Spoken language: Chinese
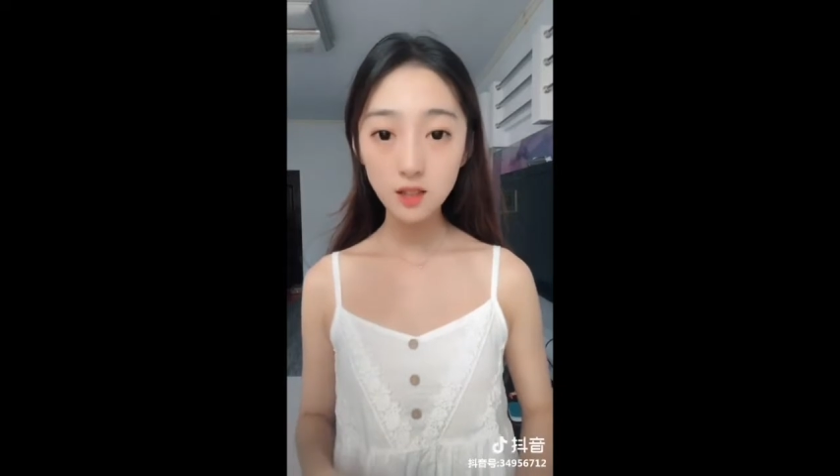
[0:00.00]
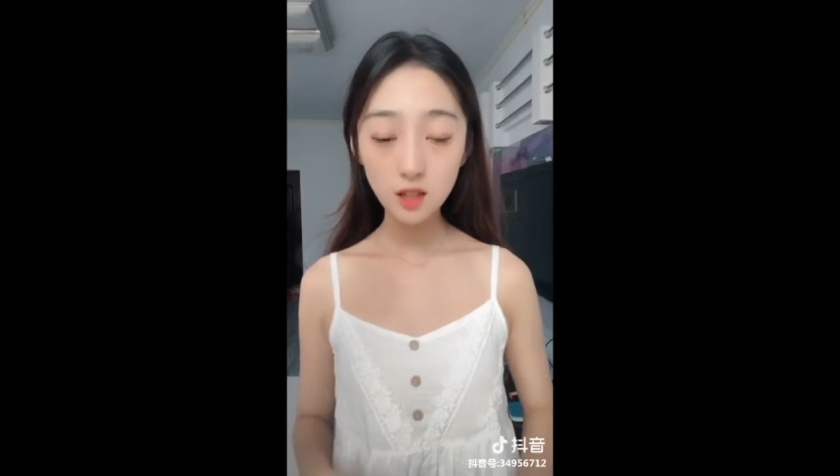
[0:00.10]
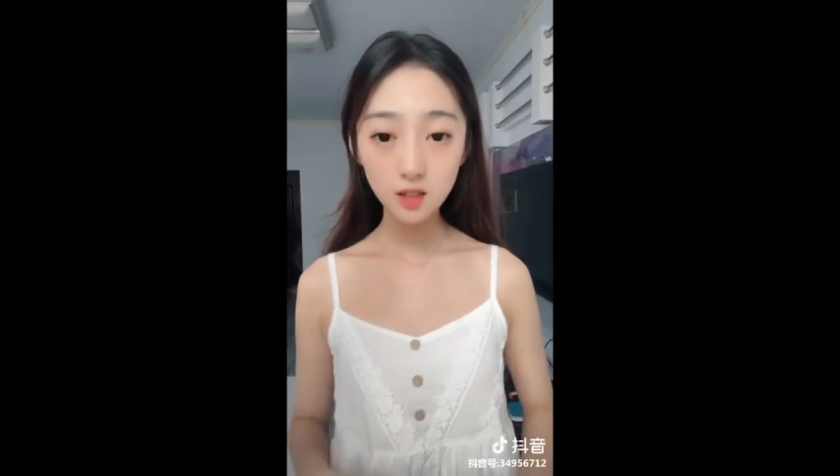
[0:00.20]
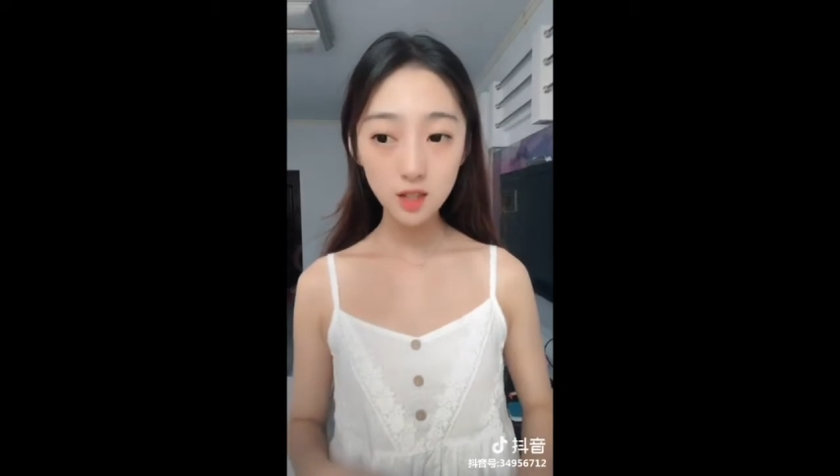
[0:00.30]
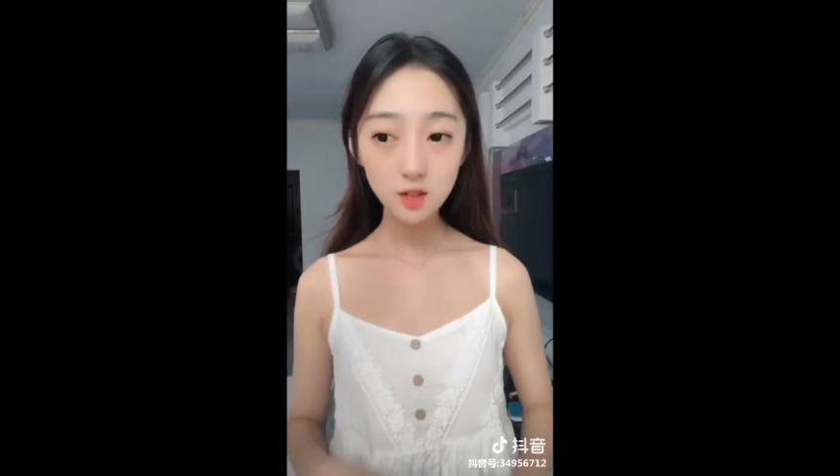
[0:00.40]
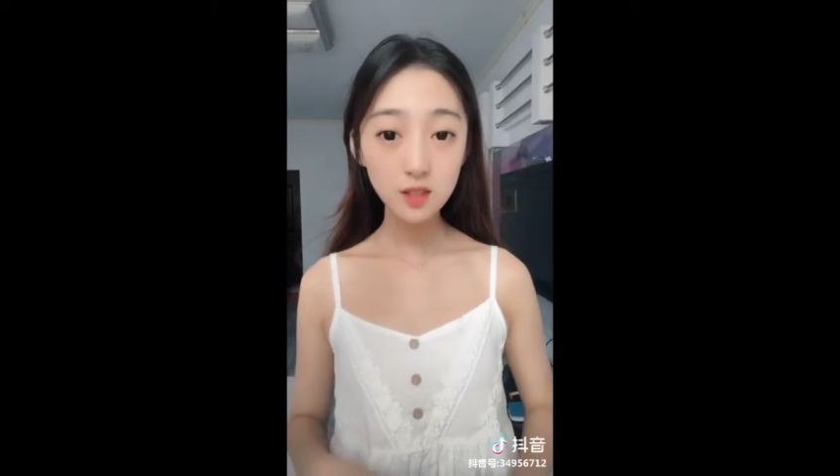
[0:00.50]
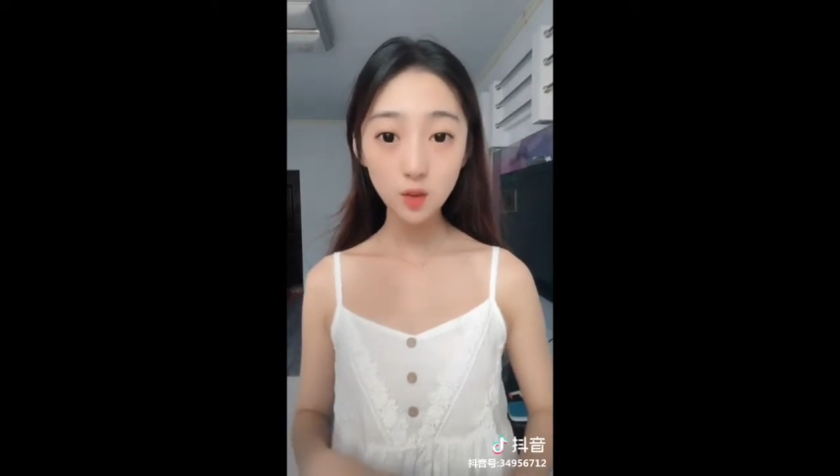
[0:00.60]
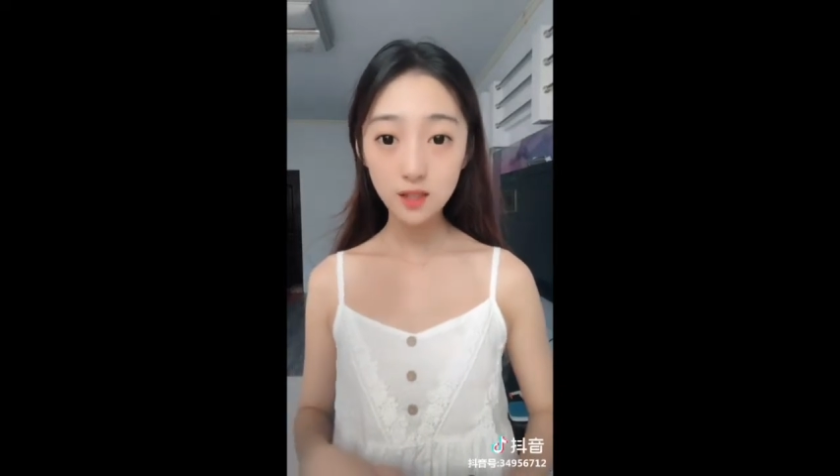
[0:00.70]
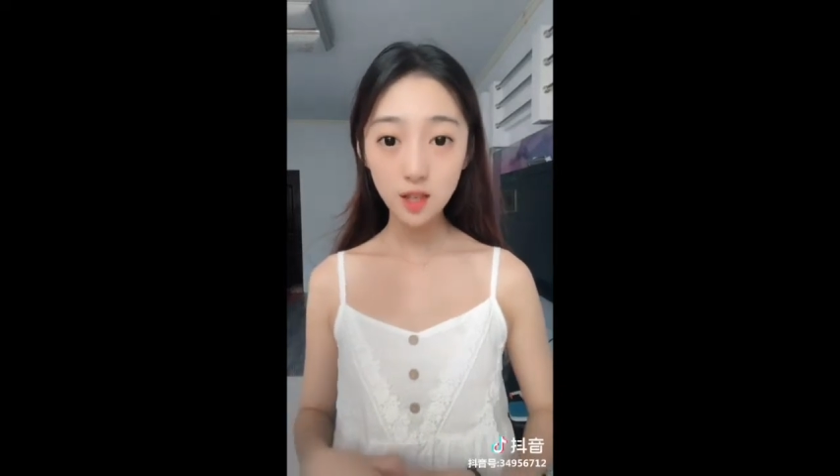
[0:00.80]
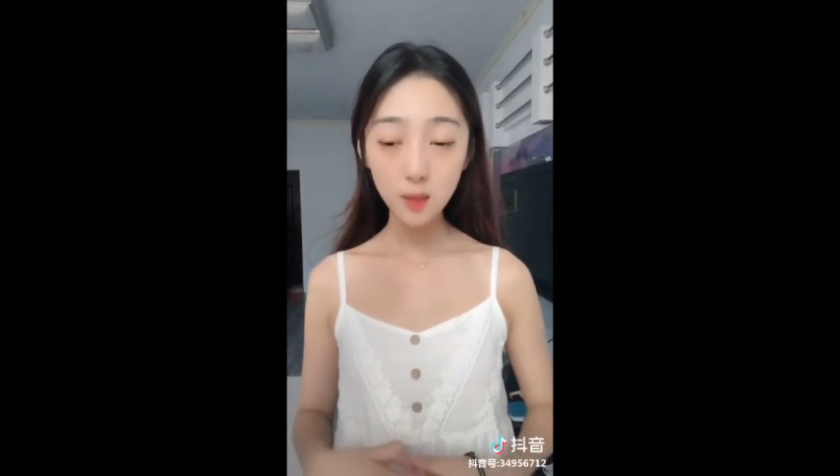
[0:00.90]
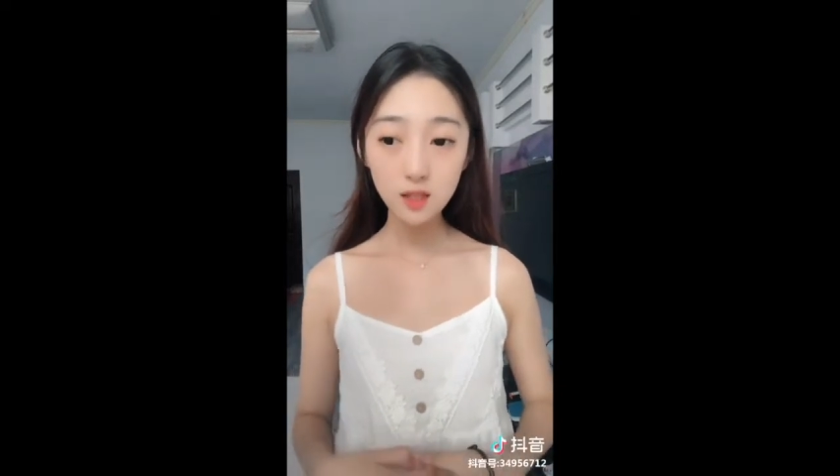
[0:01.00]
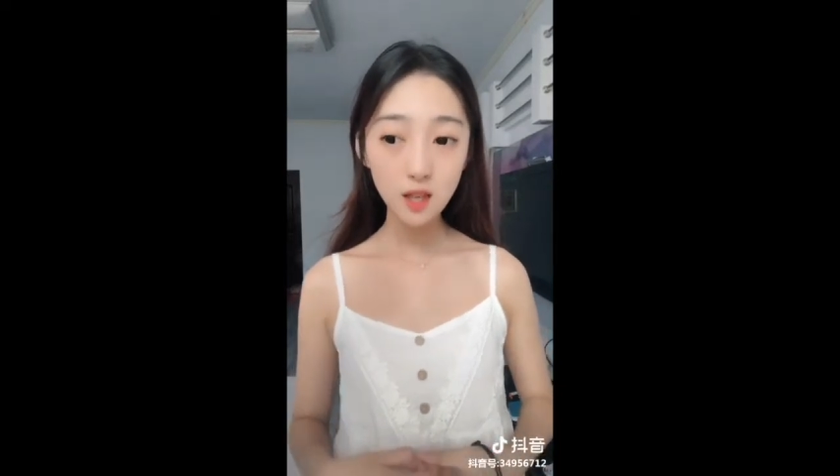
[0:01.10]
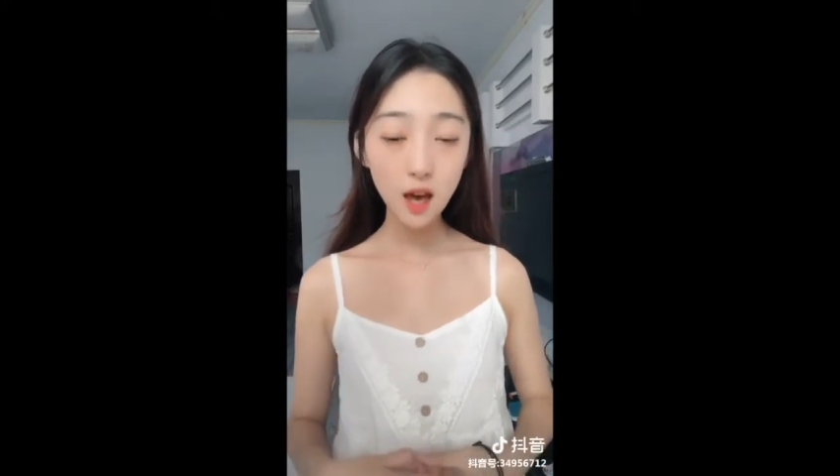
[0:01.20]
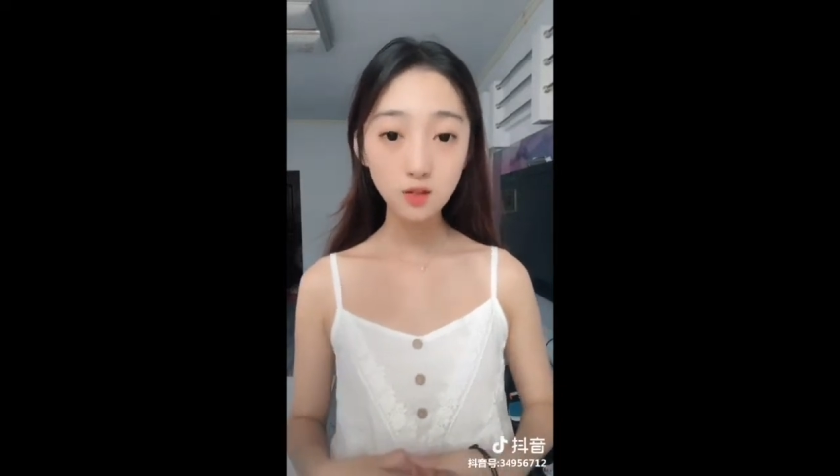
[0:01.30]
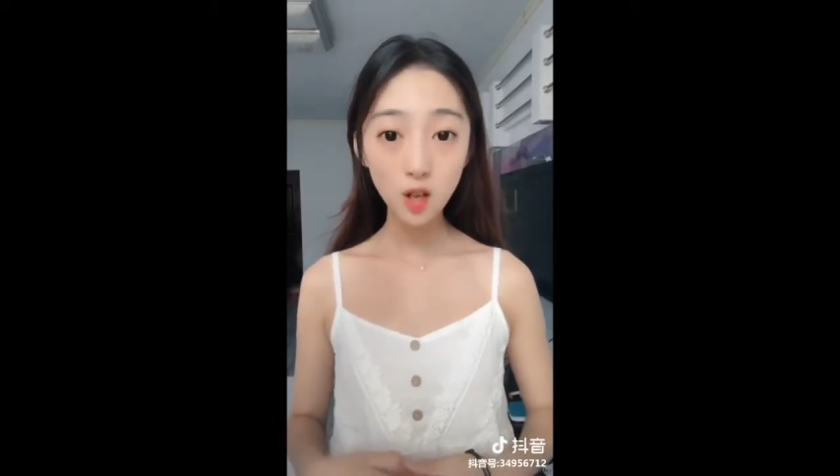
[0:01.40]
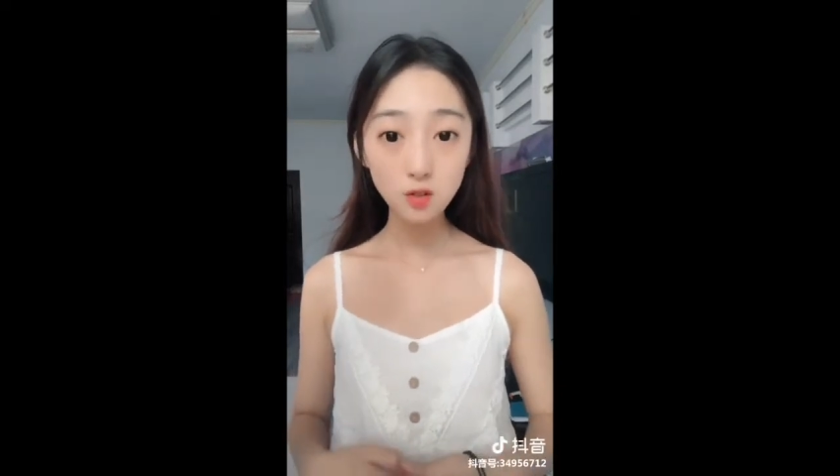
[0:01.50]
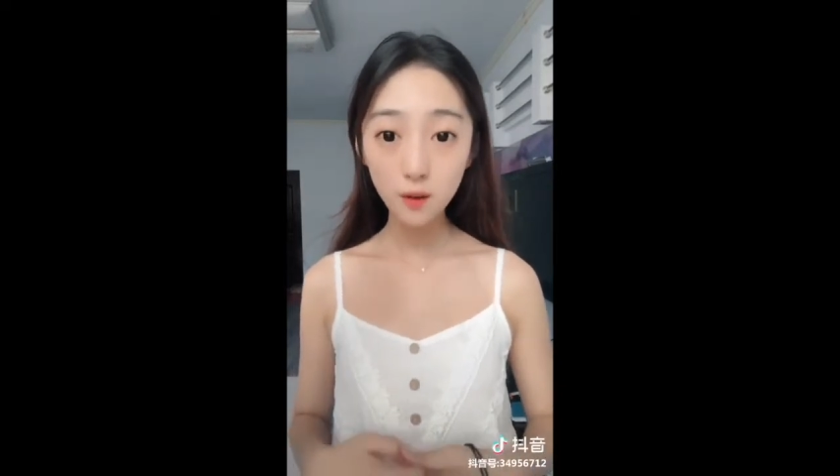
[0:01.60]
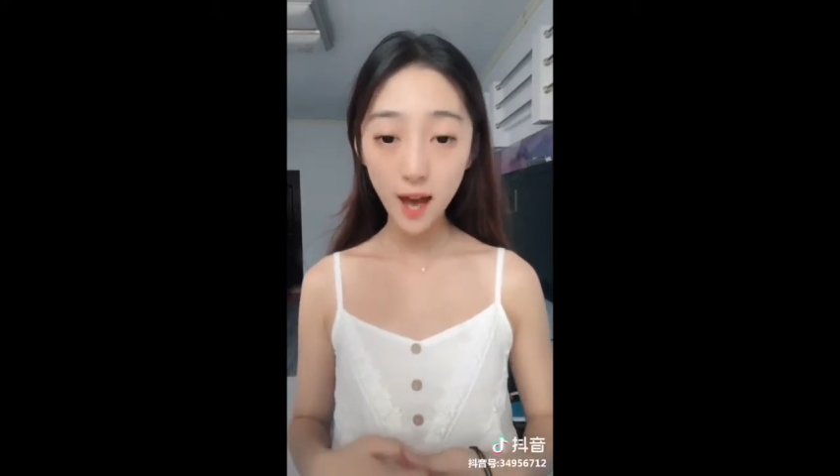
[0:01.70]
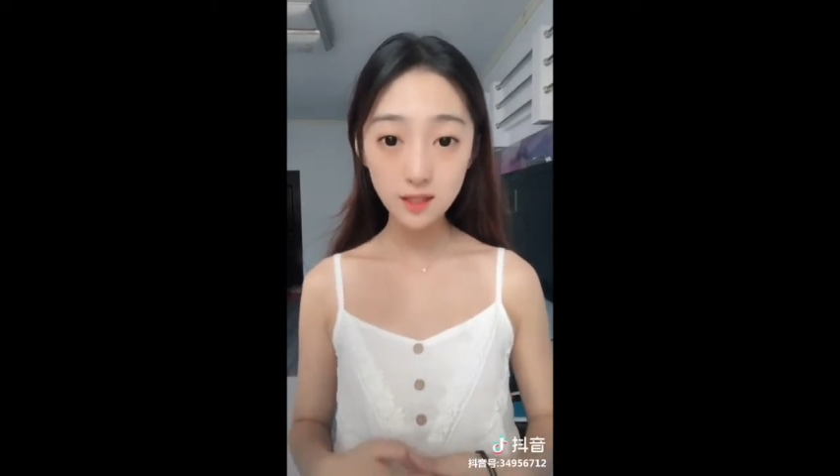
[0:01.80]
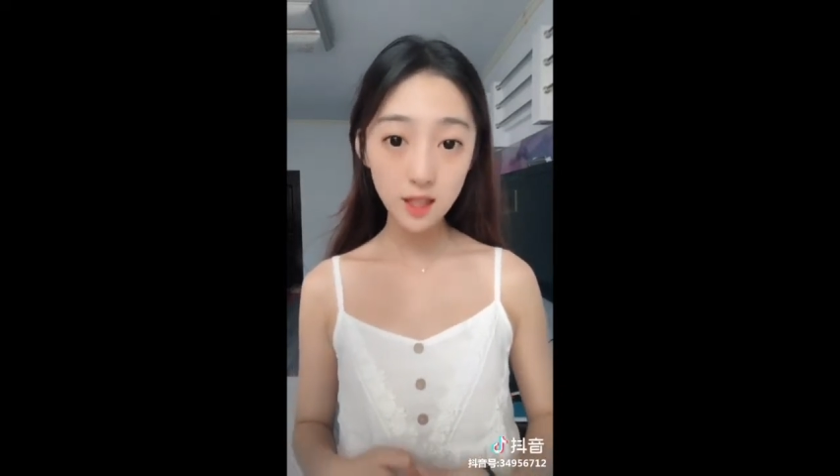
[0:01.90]
折时候三十块钱买一件还送两
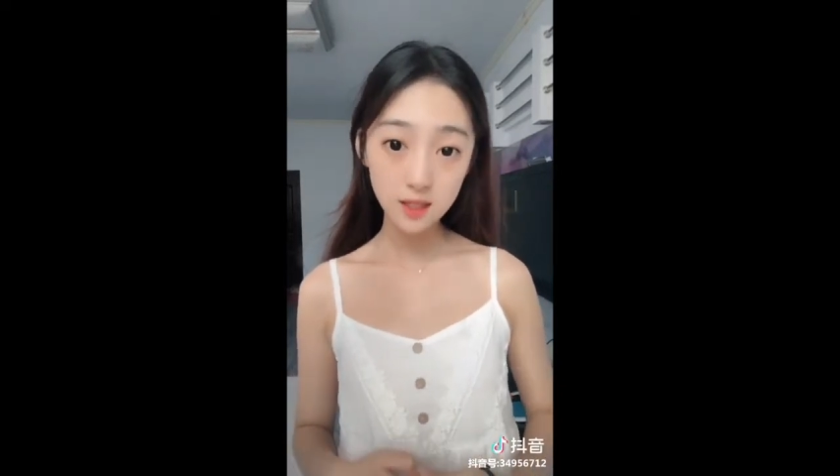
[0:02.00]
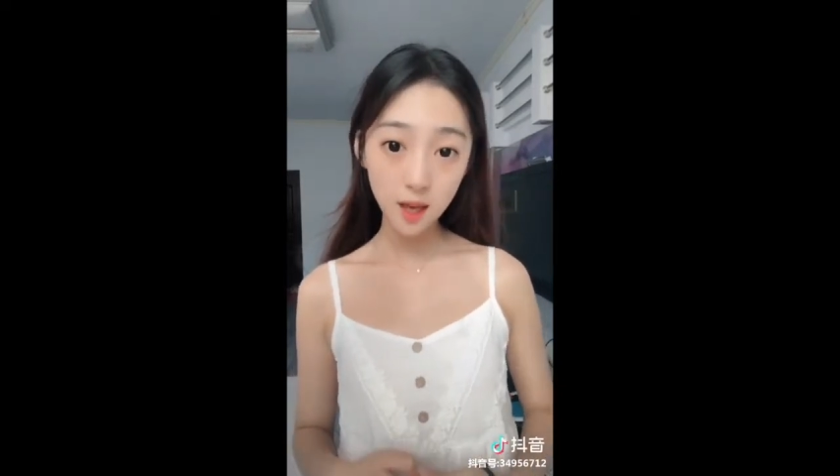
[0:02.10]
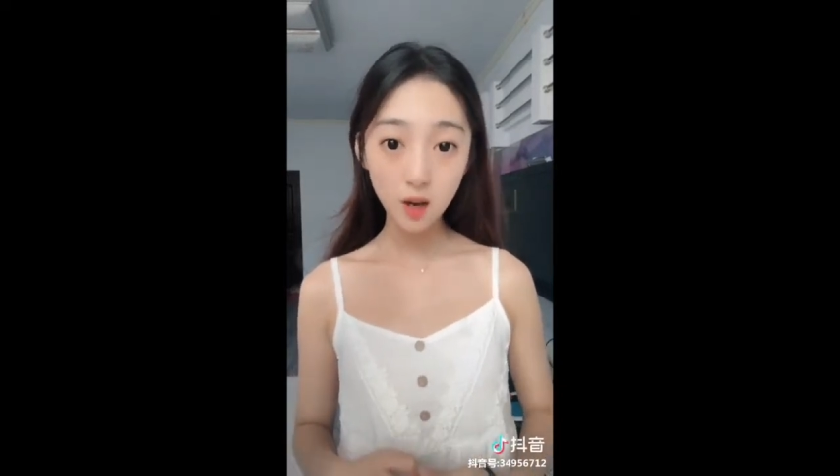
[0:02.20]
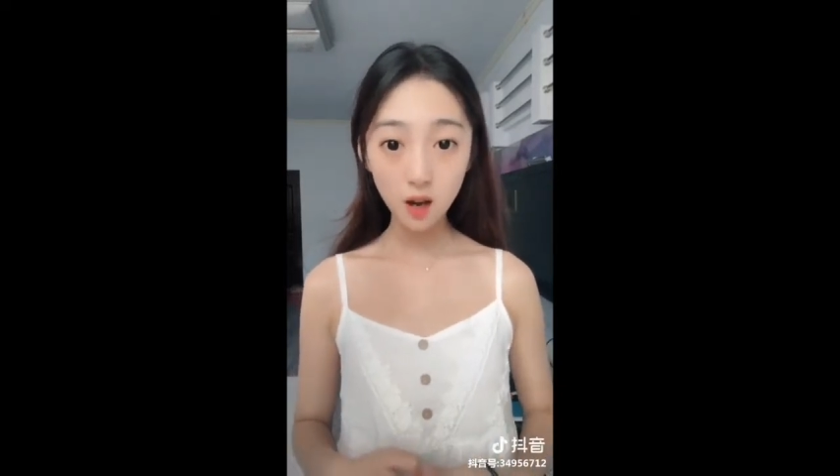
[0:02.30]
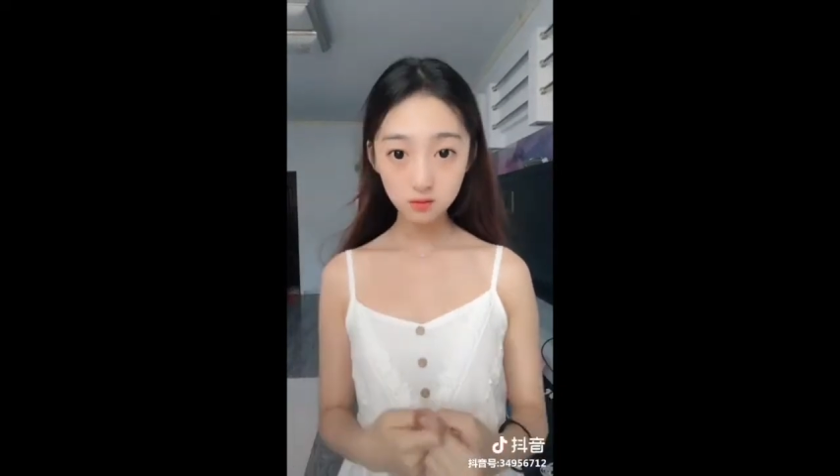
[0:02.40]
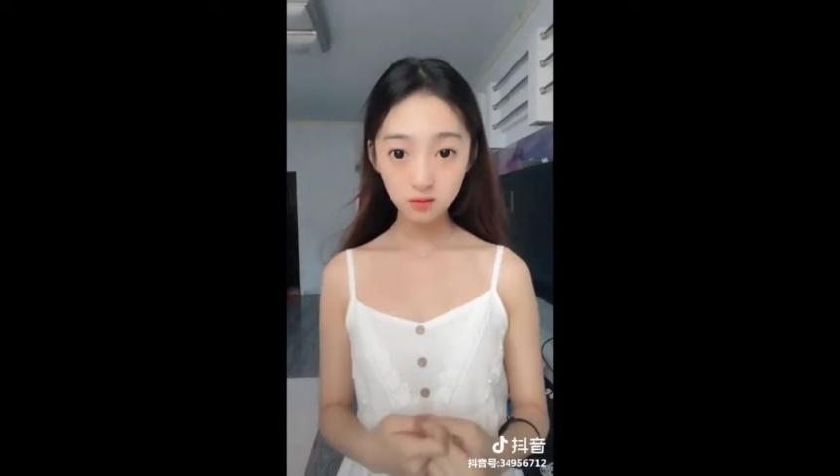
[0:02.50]
双袜子那件吗？这